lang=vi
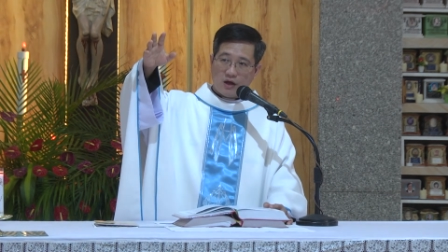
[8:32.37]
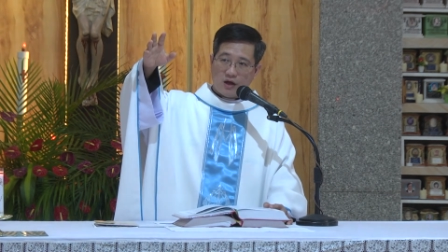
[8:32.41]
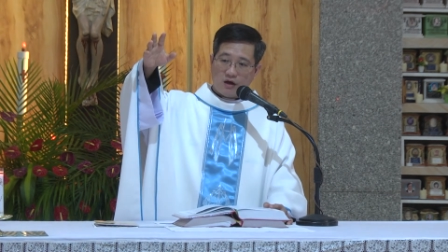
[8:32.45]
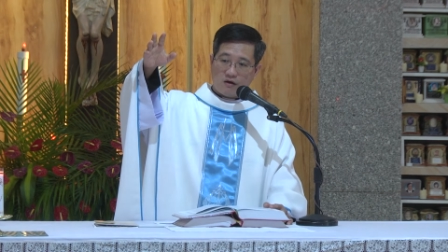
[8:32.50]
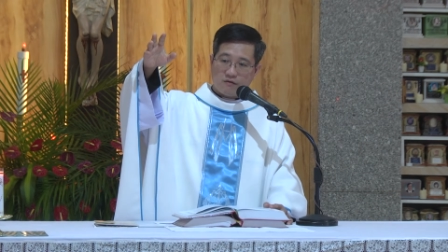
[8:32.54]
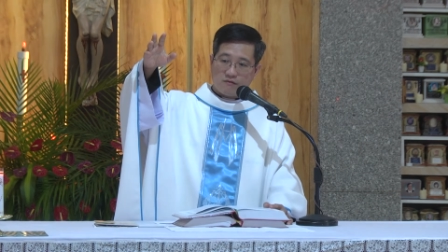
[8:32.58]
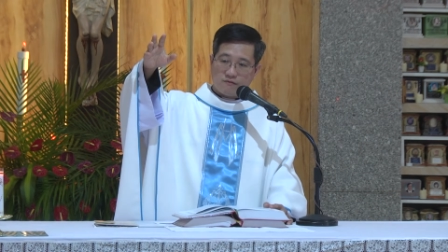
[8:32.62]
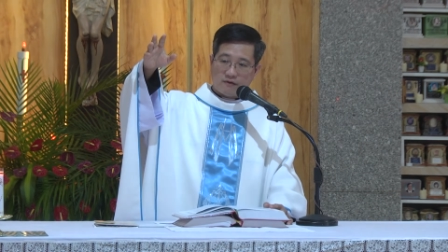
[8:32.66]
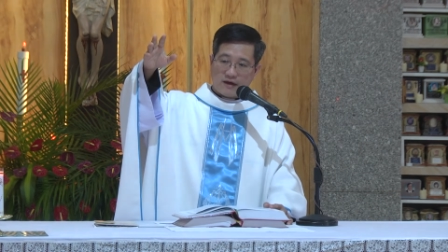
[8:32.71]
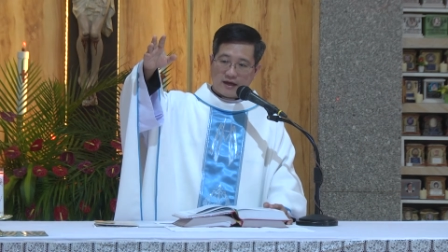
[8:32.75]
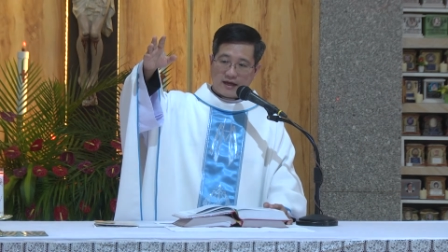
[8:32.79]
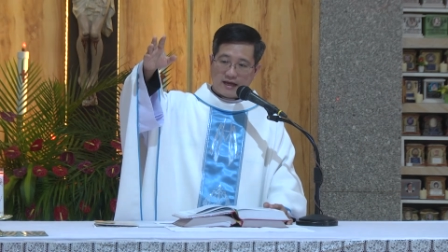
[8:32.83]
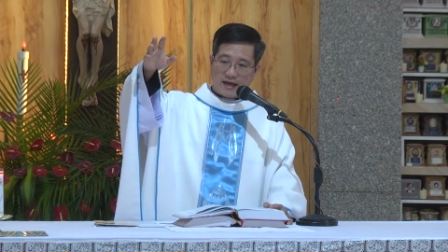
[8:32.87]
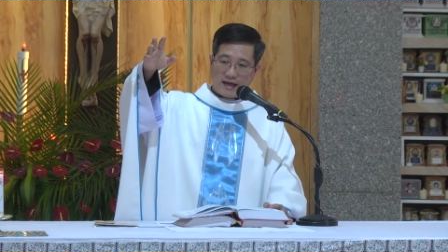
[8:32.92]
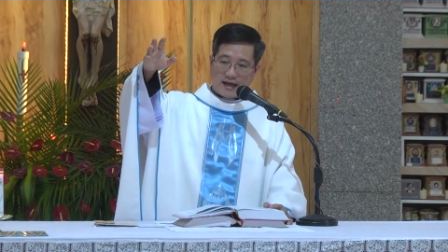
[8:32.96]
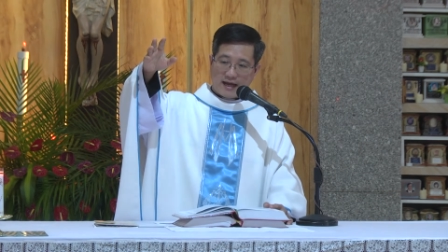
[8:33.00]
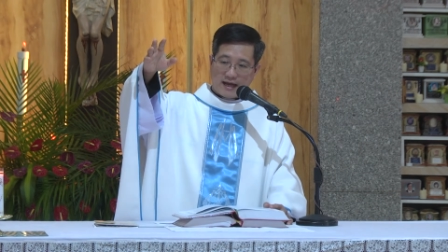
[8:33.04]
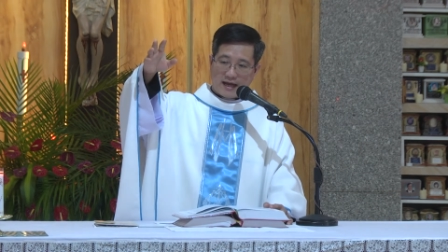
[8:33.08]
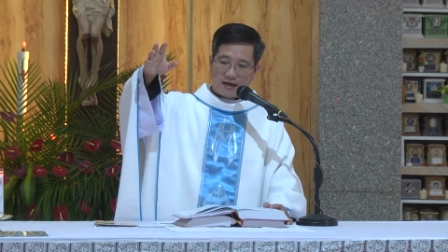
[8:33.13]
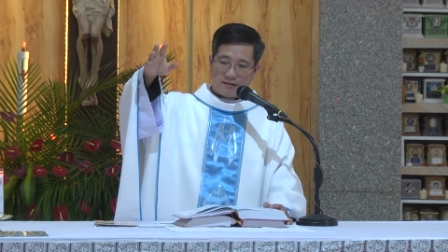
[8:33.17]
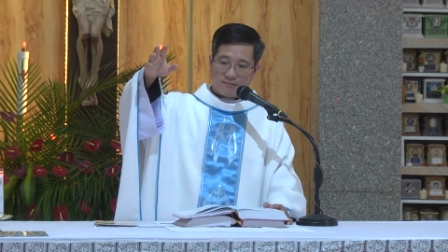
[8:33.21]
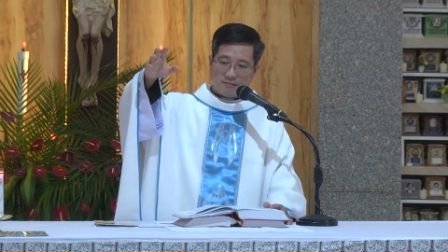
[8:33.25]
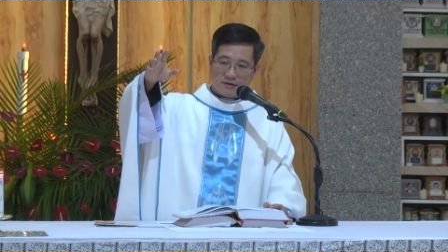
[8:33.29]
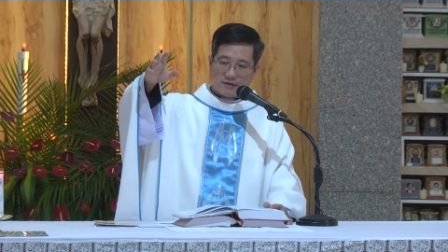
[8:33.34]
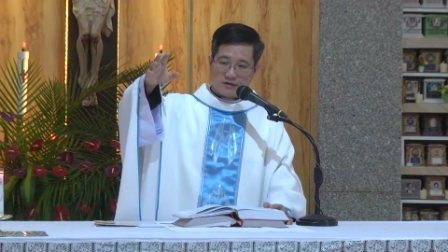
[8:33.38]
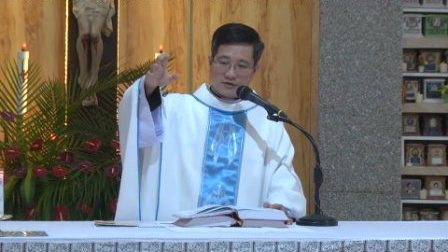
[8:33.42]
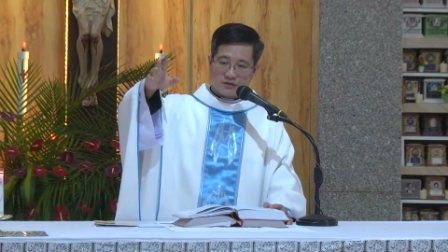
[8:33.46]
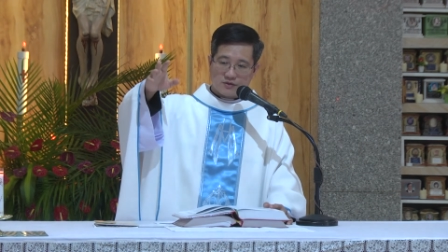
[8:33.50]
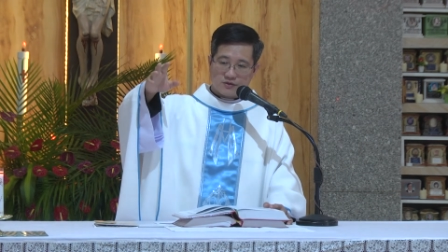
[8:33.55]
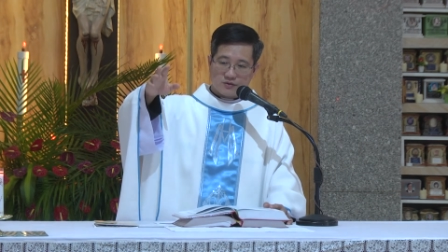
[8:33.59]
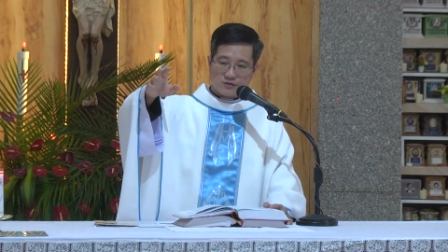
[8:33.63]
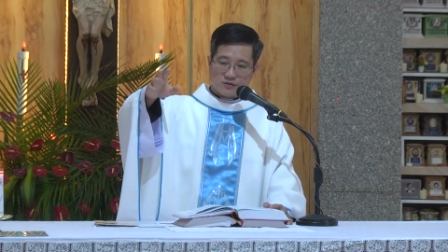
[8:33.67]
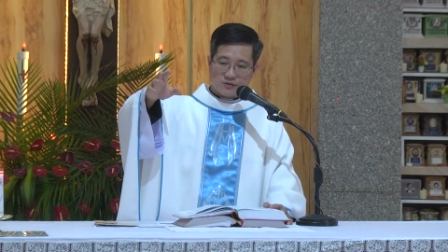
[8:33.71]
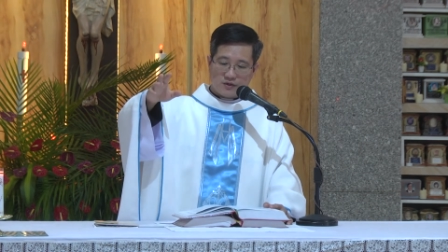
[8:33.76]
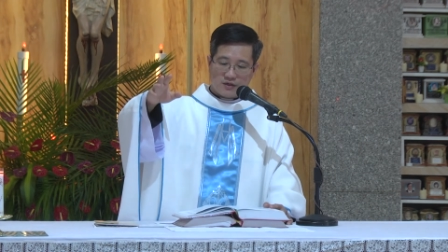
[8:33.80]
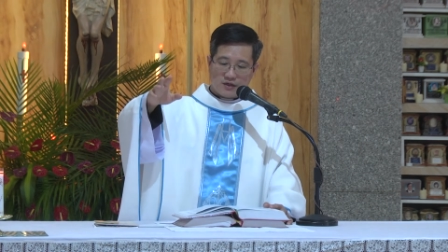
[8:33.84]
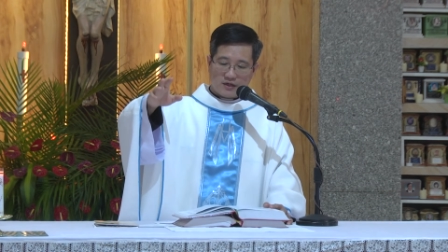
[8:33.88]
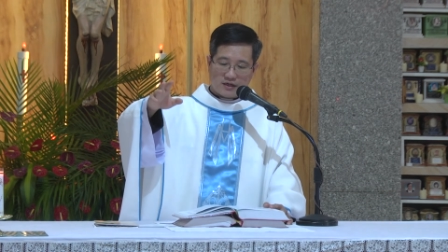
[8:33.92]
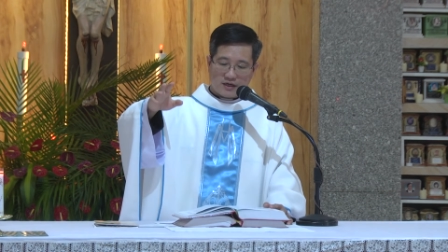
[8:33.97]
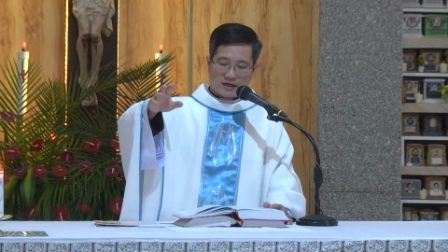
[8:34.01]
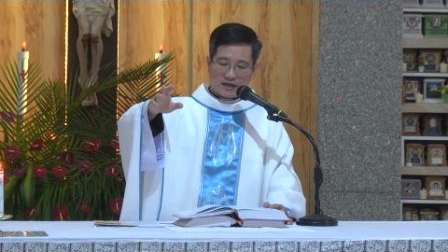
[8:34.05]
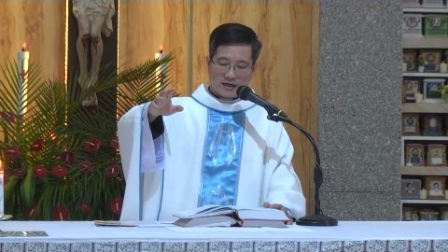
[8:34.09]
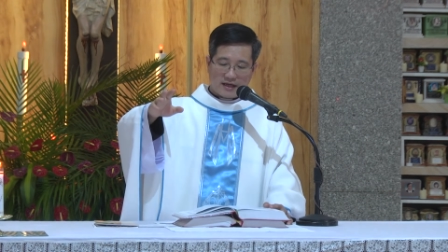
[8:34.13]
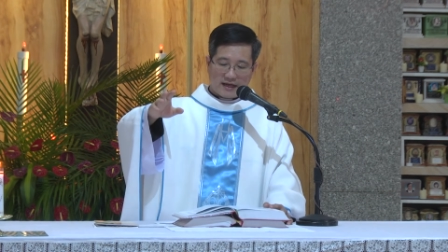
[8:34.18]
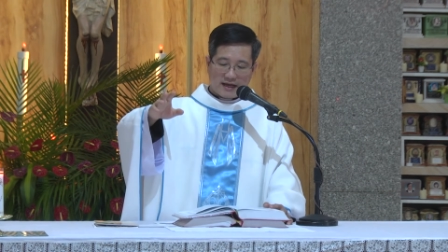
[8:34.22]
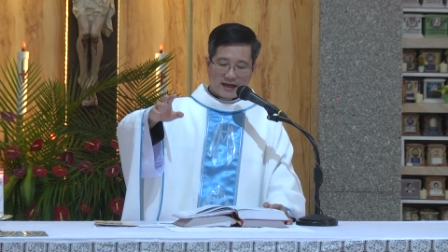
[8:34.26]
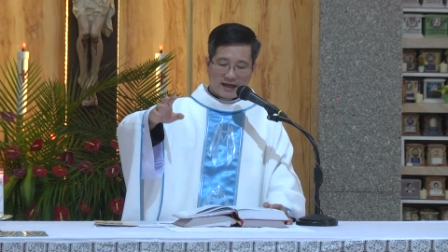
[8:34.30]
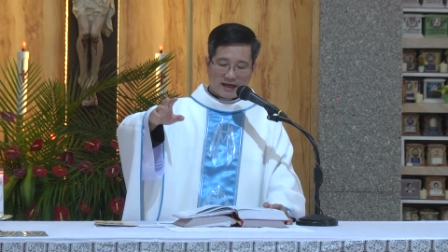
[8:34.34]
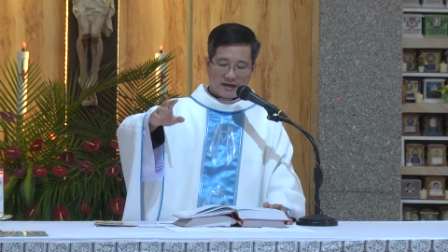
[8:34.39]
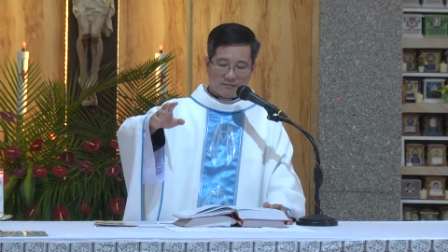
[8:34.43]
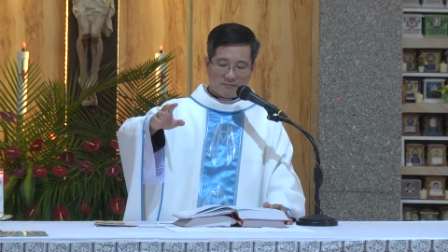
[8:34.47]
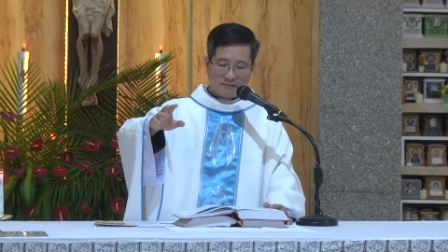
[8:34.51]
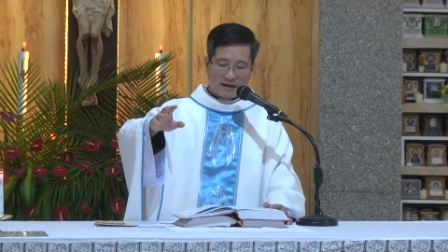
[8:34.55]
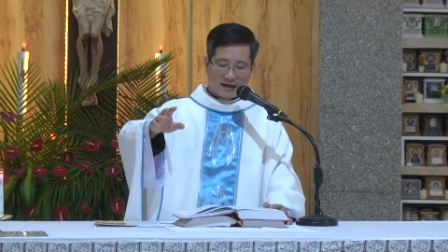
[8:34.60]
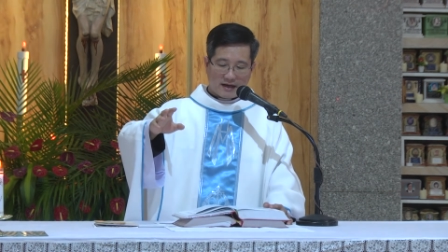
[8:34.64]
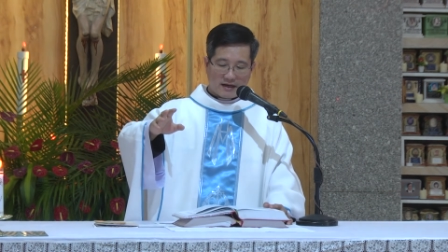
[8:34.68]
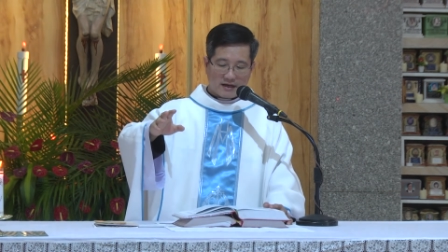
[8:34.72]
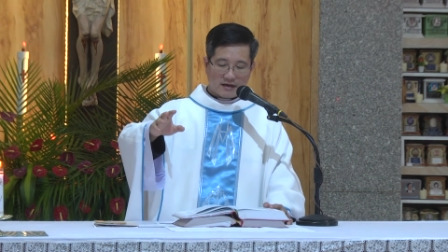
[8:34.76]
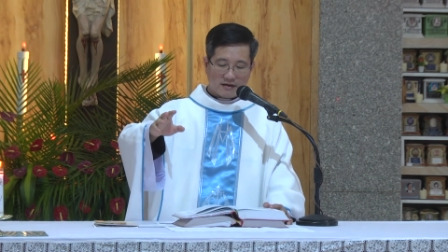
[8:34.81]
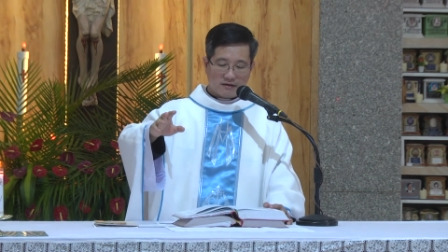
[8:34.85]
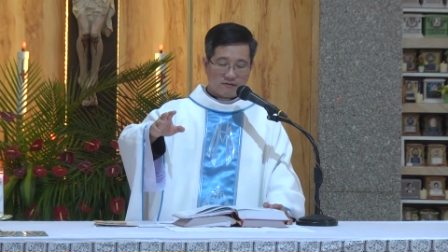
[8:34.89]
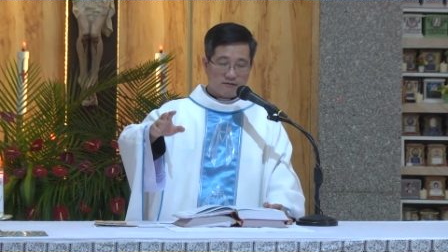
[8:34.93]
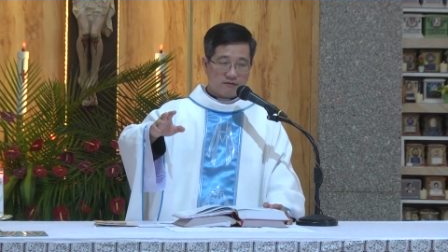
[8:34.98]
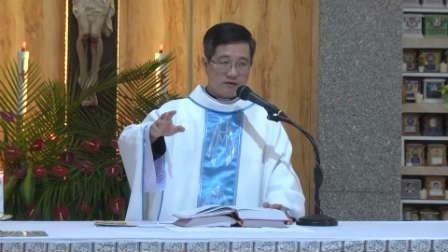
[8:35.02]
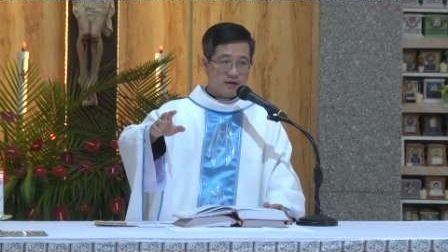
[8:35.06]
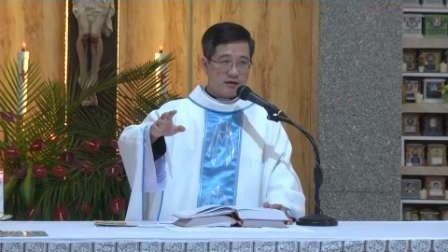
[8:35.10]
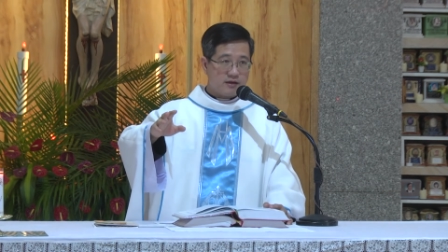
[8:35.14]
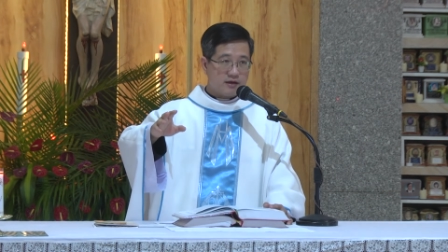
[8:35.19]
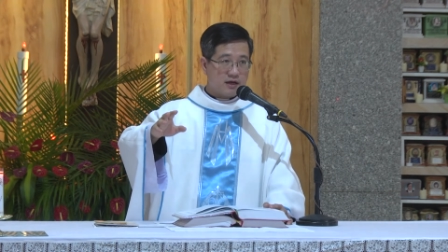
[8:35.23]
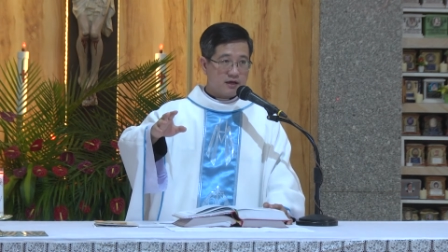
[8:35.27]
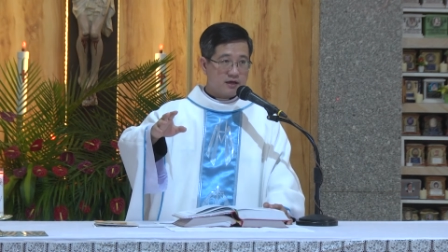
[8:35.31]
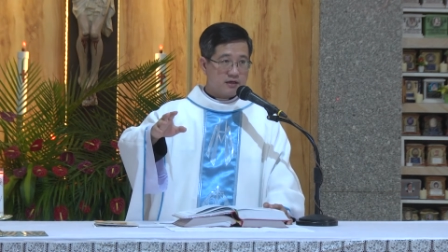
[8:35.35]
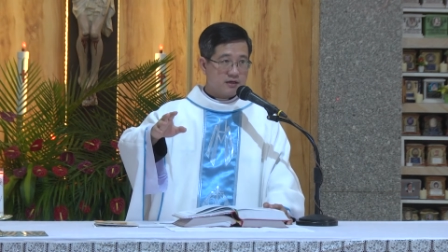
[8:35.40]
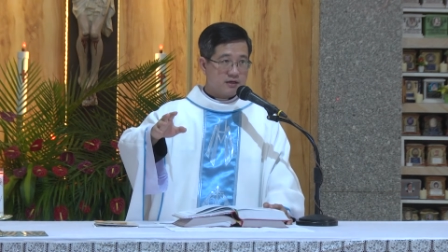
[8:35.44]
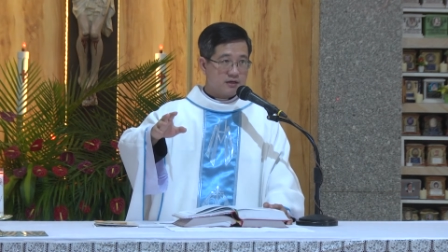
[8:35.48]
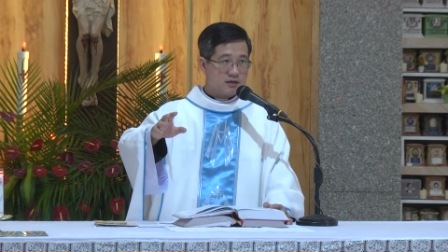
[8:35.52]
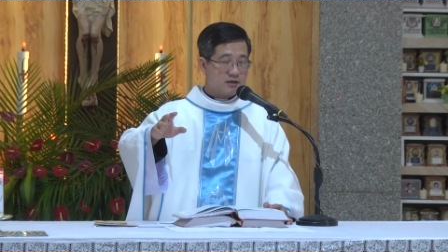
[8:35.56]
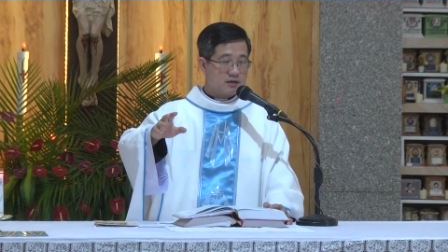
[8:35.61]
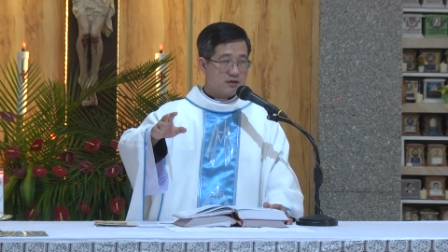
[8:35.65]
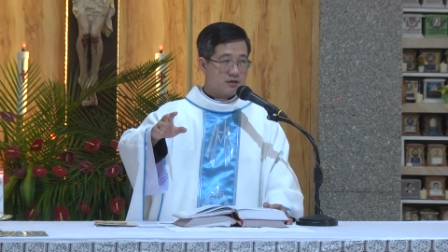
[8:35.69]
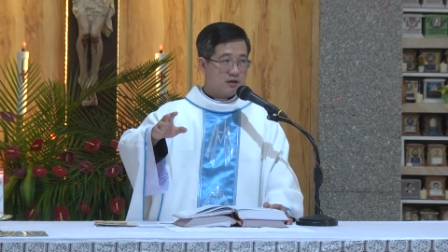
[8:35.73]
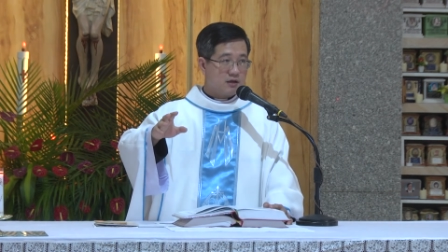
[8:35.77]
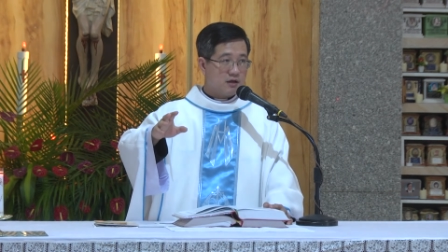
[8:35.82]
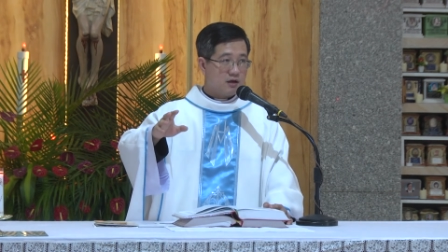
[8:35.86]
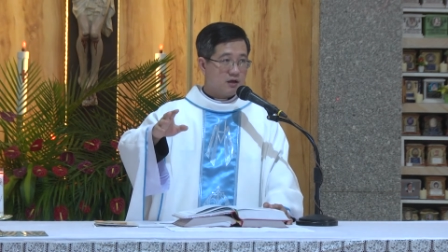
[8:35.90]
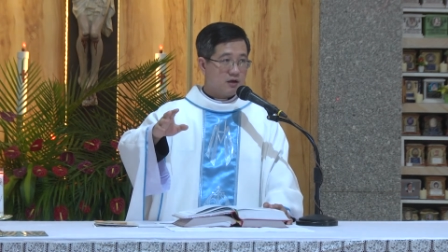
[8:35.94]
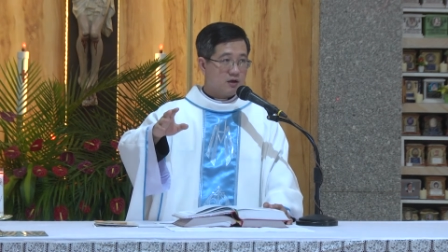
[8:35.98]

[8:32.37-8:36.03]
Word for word: ông phải hạ mình xuống để ngang bằng với đấng